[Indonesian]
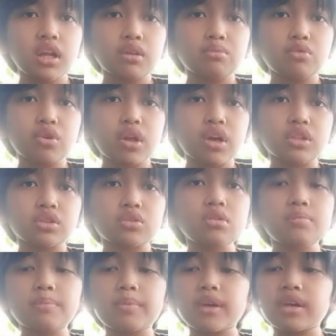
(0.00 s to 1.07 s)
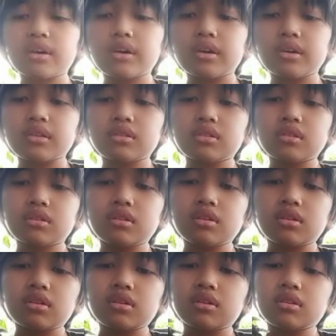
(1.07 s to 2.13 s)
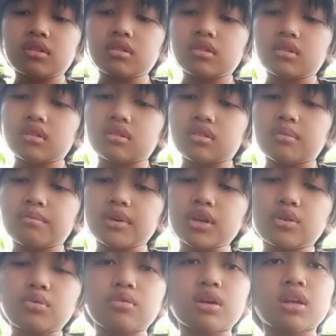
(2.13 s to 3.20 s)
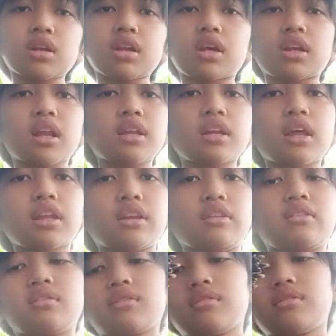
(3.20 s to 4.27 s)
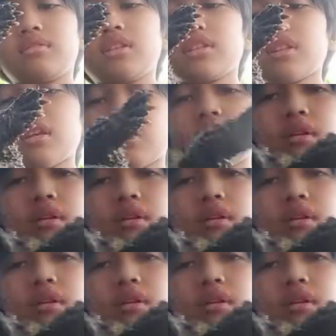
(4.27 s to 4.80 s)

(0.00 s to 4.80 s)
mulai Tokped sampai Google dan lain-lain Instagram